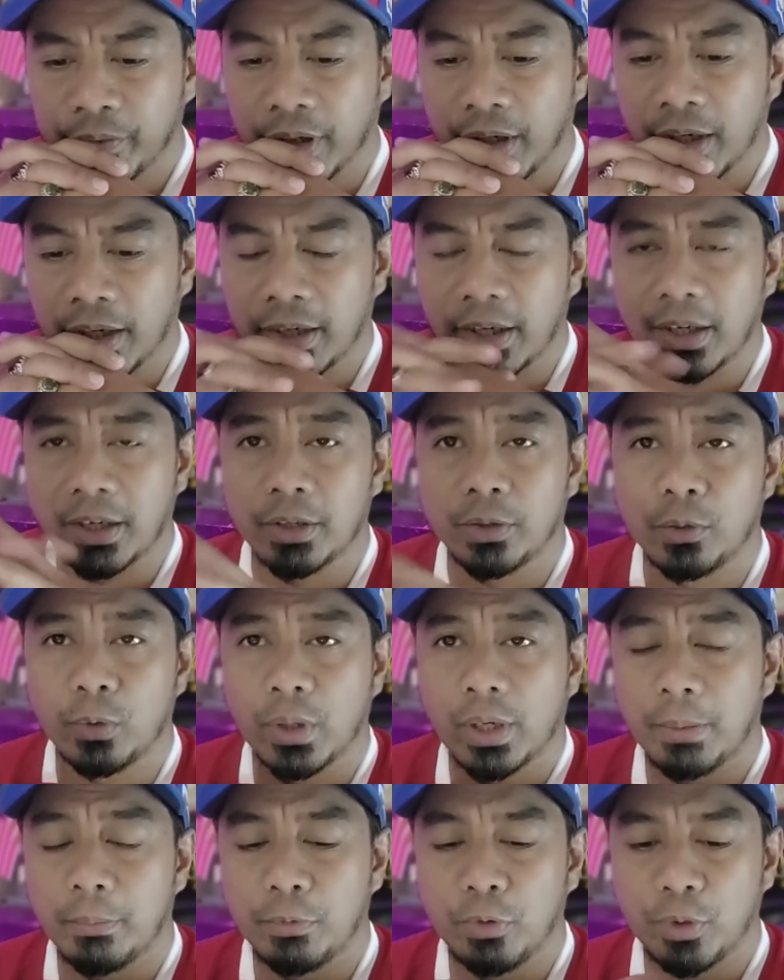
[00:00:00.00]
uh,
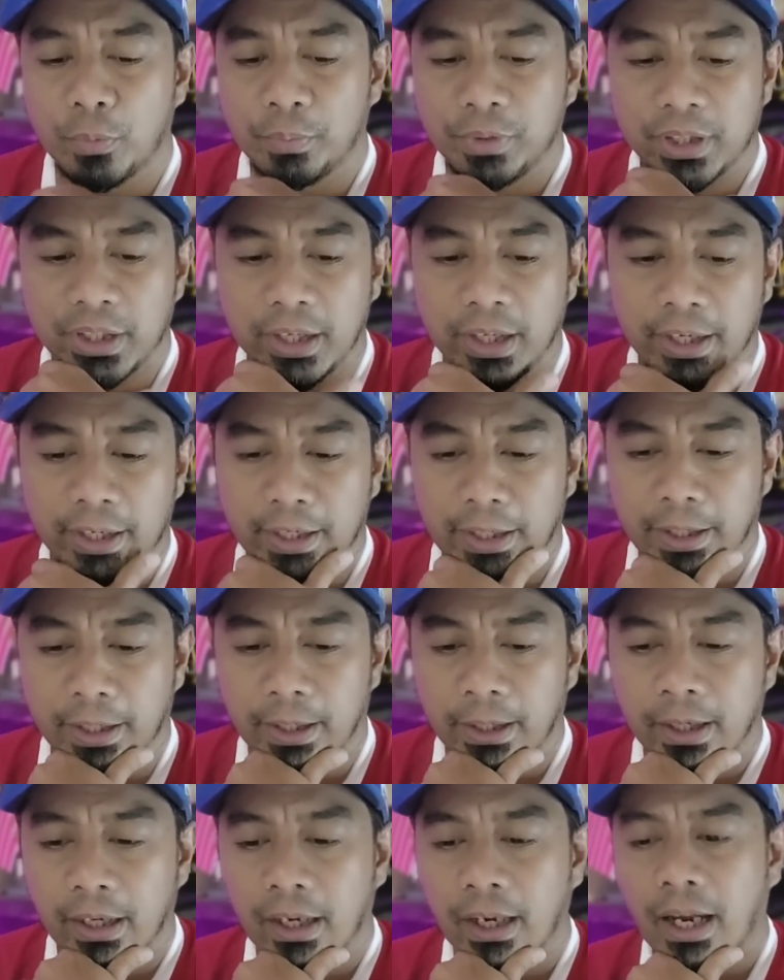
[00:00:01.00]
2023 ini
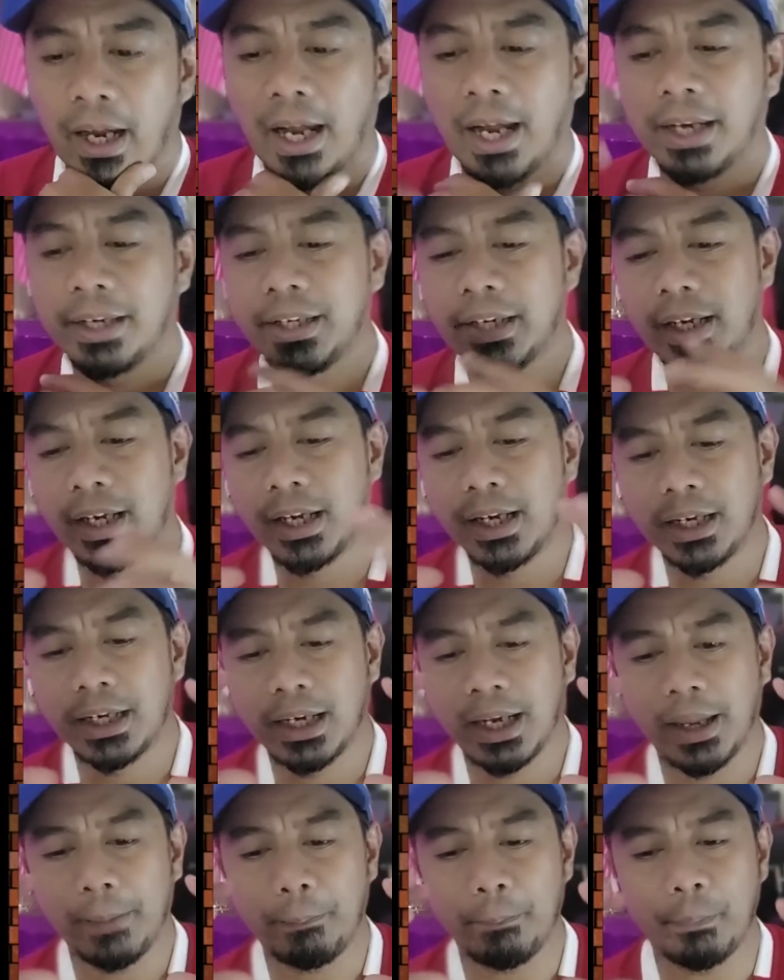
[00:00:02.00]
ada
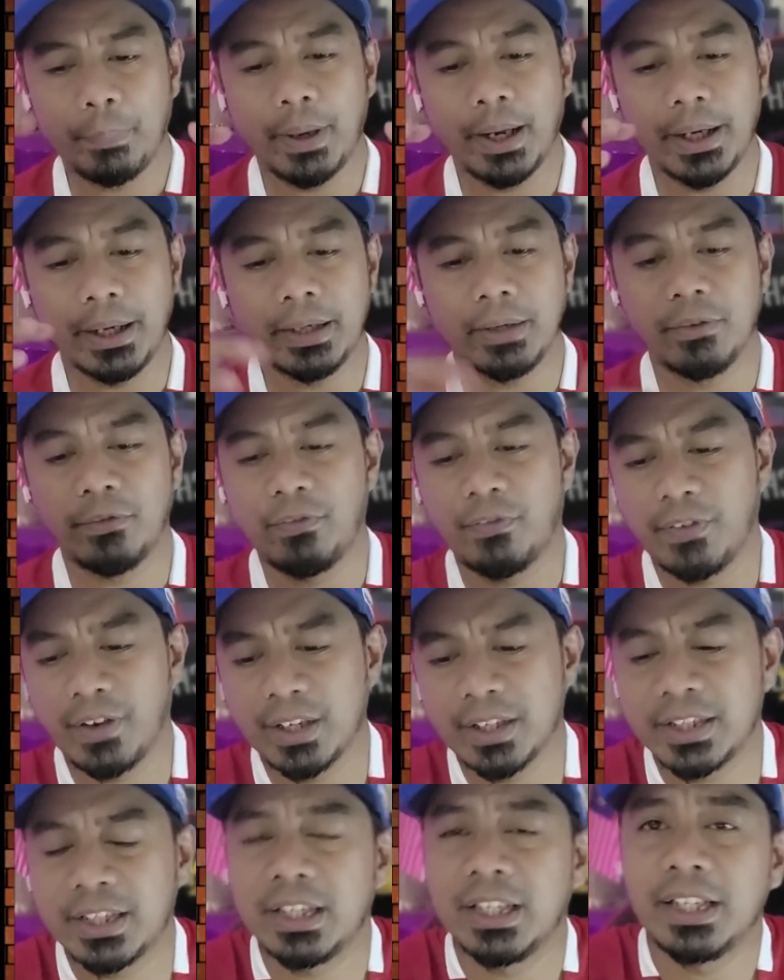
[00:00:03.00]
8
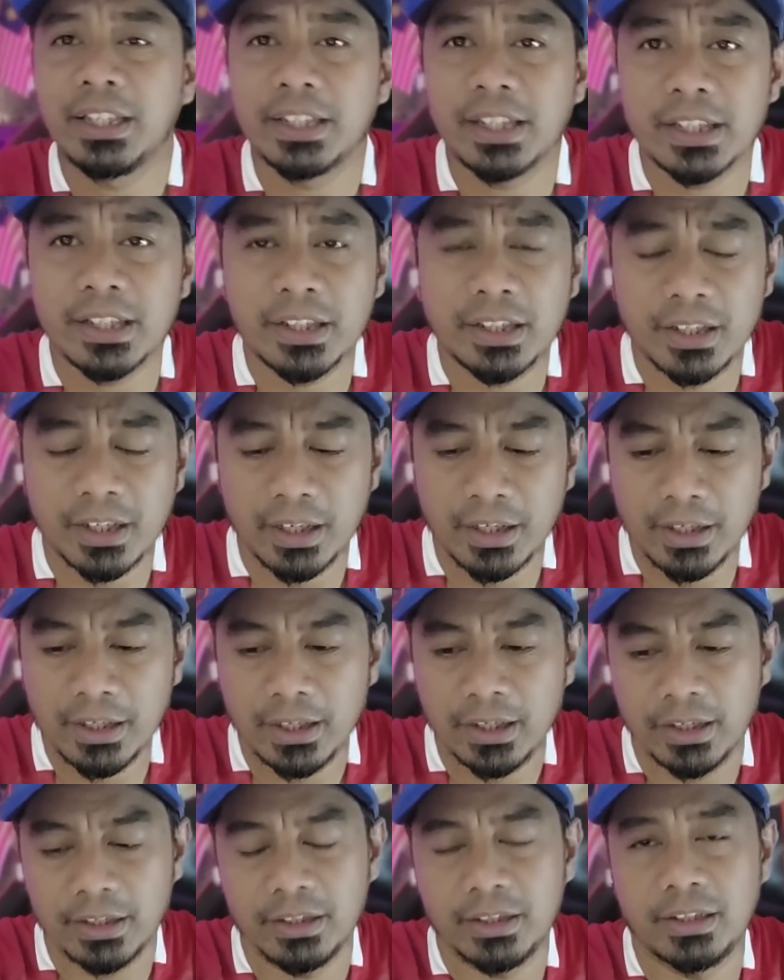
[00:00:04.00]
fasilitas
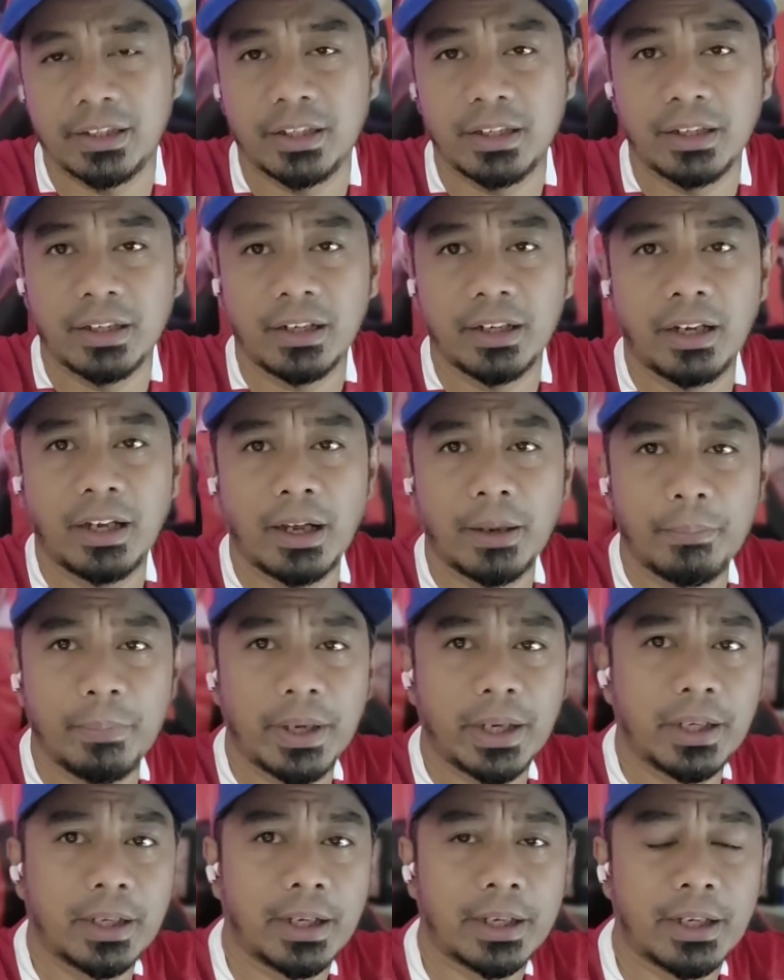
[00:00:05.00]
canggih
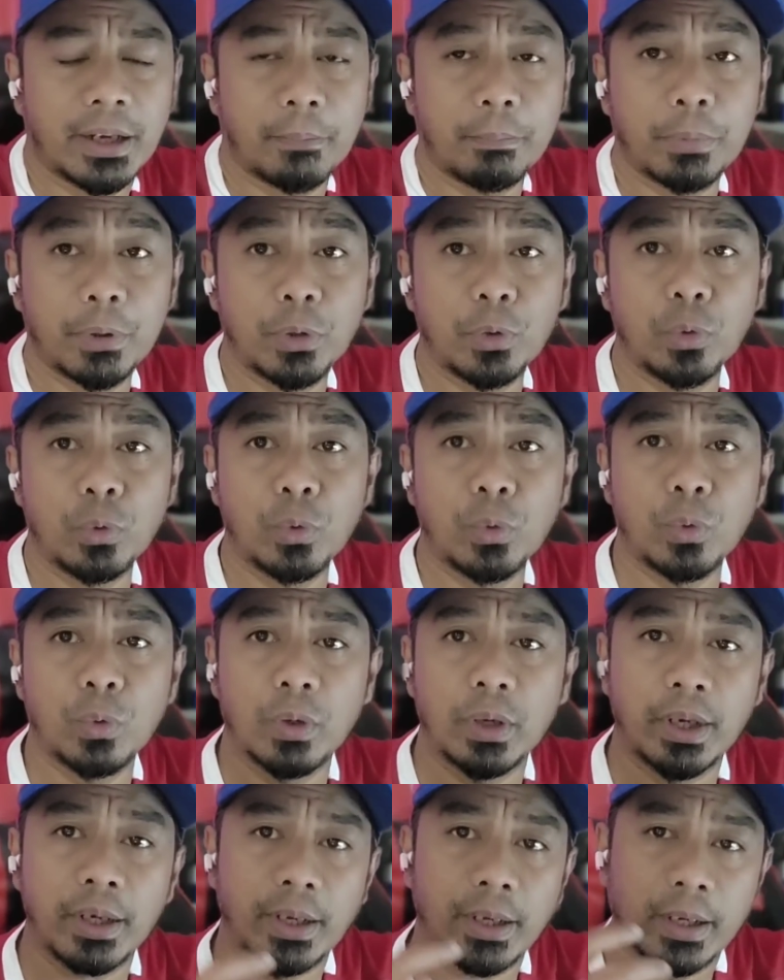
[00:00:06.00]
GABK yang perlu
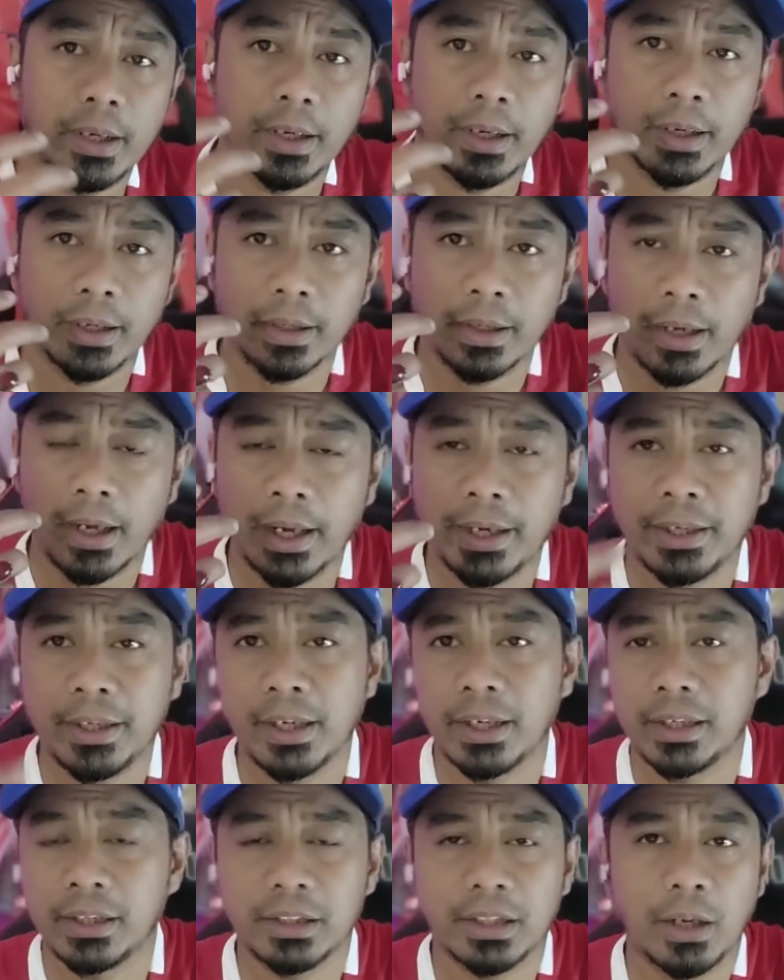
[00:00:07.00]
uh,
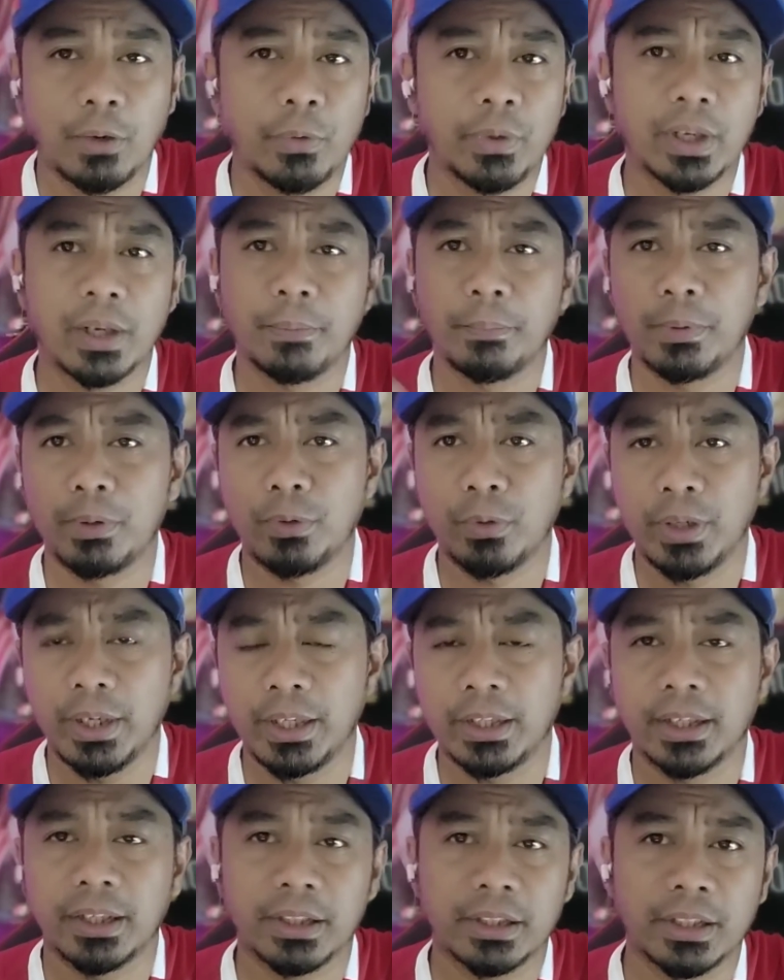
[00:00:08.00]
Anda ketahui, yang perlu
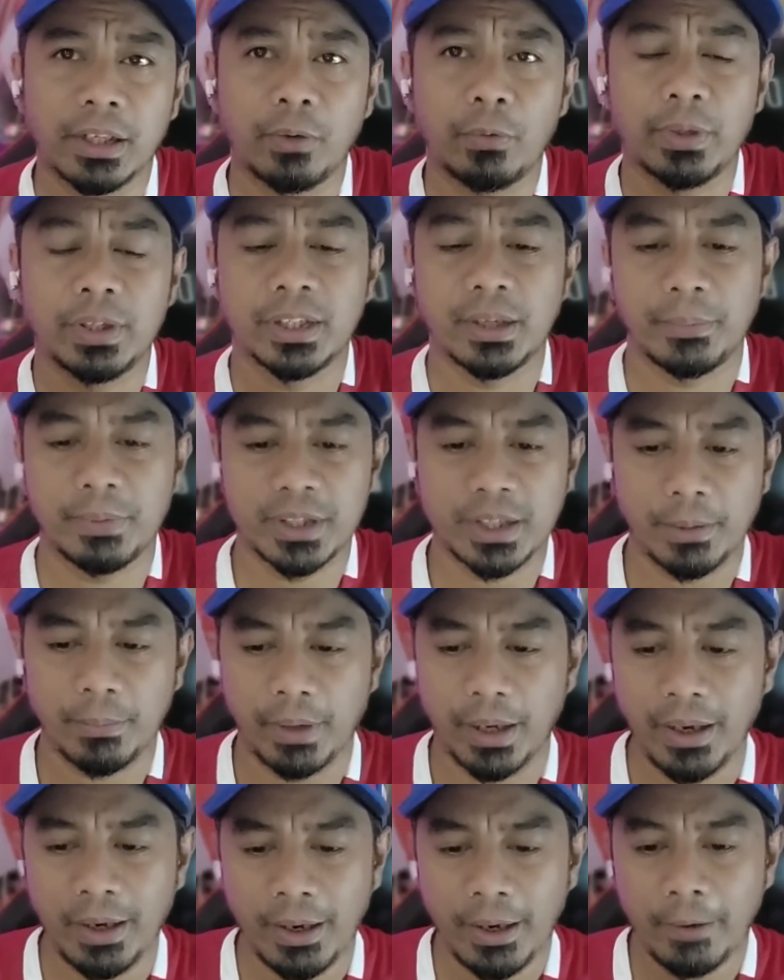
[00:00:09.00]
kita ketahui
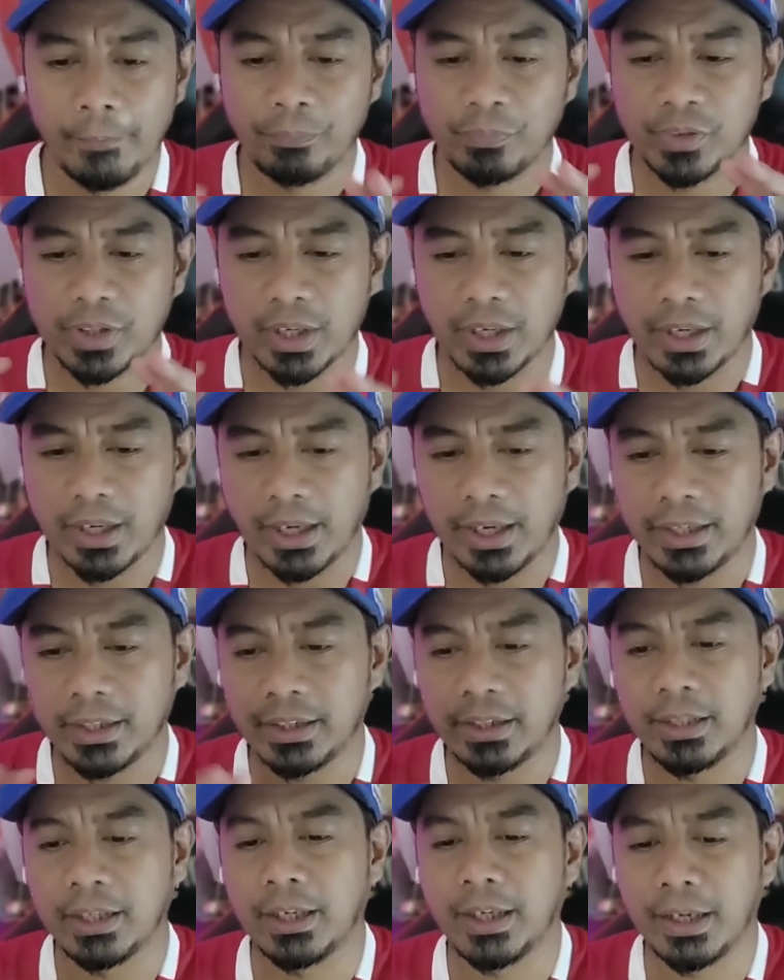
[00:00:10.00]
sama-sama terkait
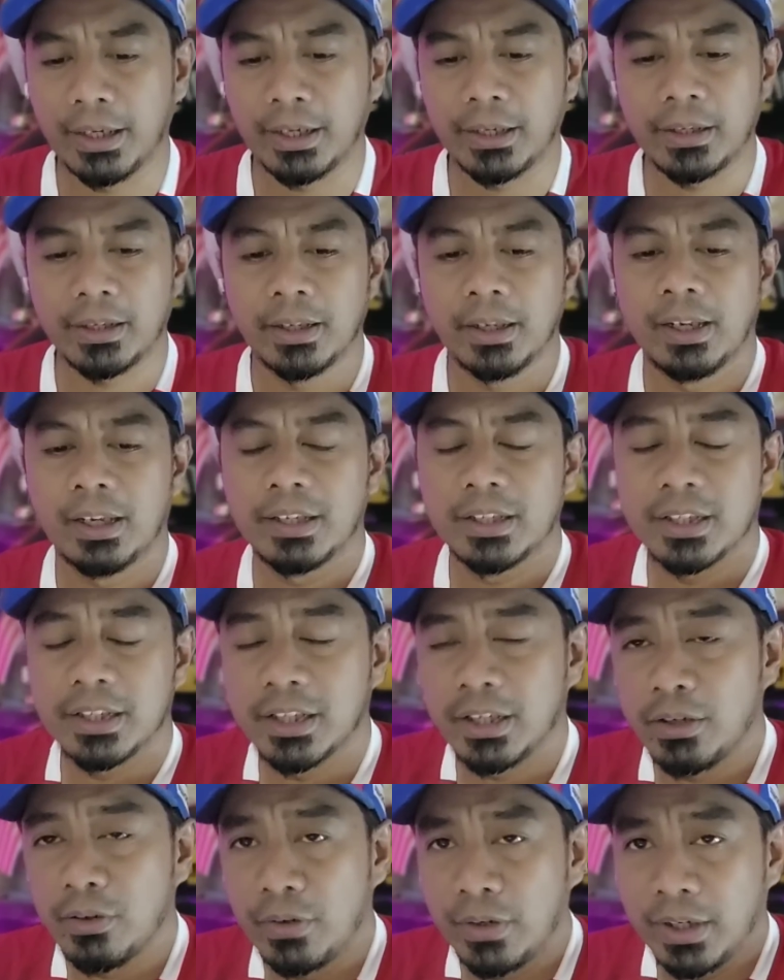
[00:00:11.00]
dengan
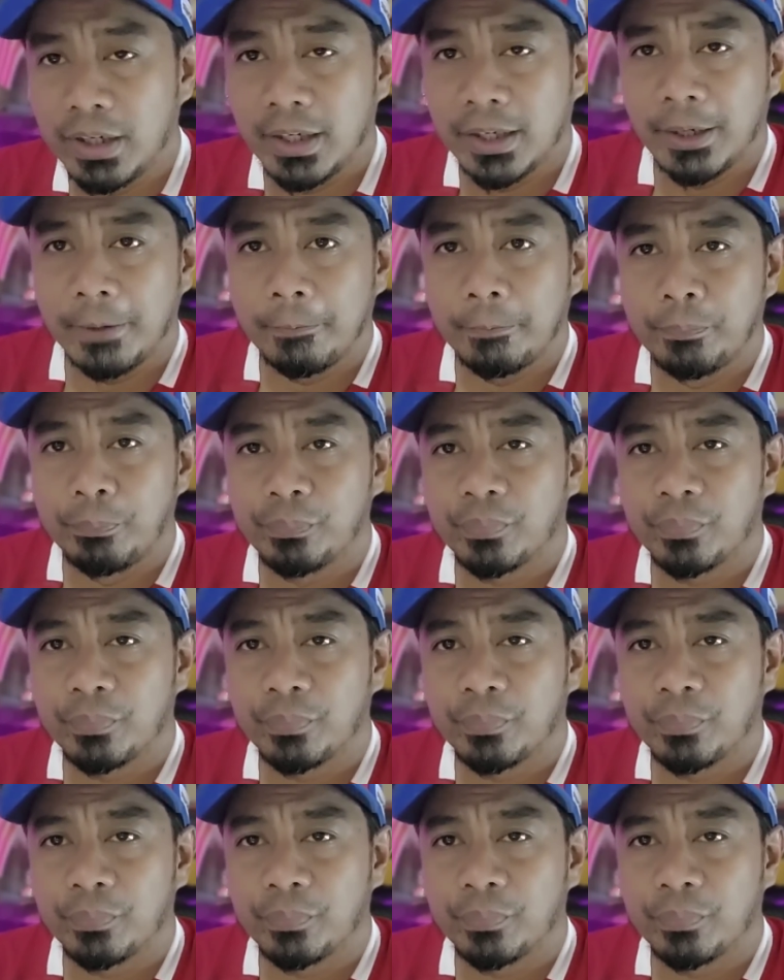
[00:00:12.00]
stadion ini.